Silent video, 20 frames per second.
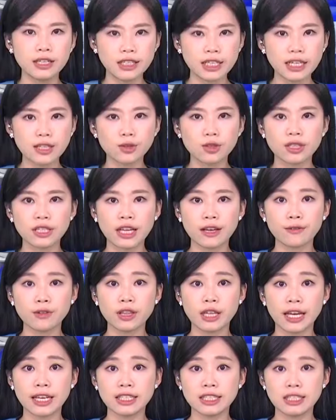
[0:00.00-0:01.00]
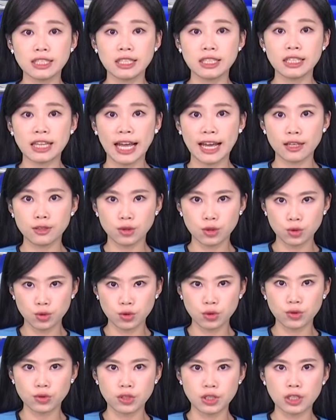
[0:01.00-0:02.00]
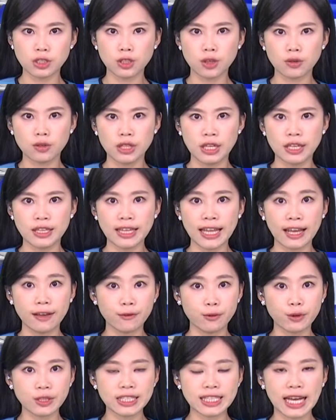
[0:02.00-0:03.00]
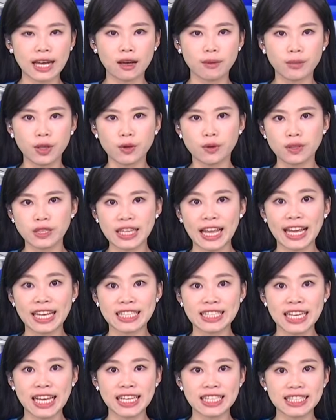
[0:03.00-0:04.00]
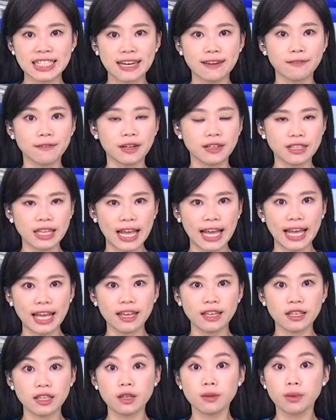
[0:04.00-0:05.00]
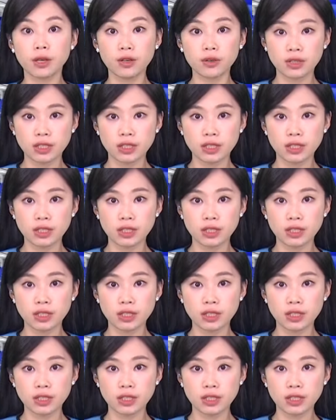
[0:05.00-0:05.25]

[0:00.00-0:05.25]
山头台风来袭，台中却有青少年台风假没有待在家防台，跟朋